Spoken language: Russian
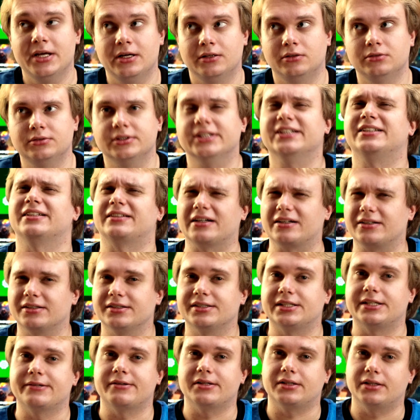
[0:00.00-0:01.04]
Но это так,
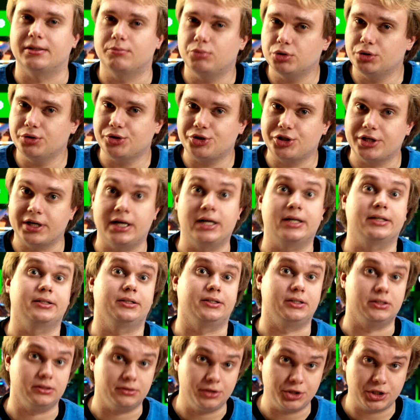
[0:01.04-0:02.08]
совет на будущее, а
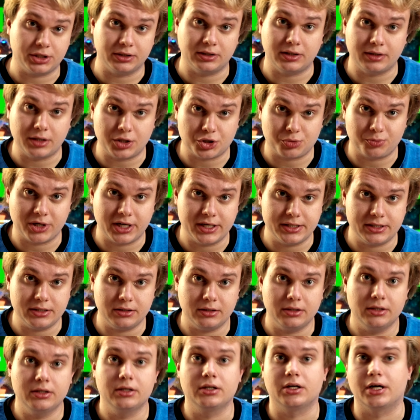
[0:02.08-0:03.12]
ссылочка на наш магазин,
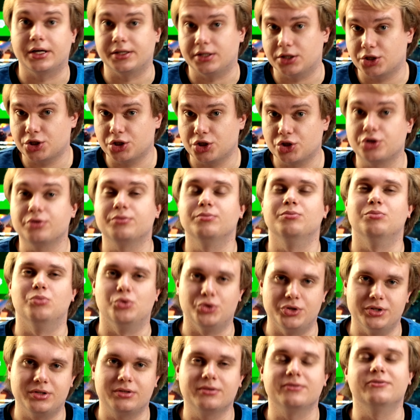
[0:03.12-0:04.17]
конечно же,
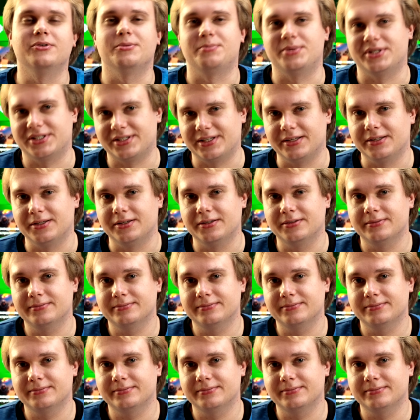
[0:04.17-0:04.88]
будет в описании.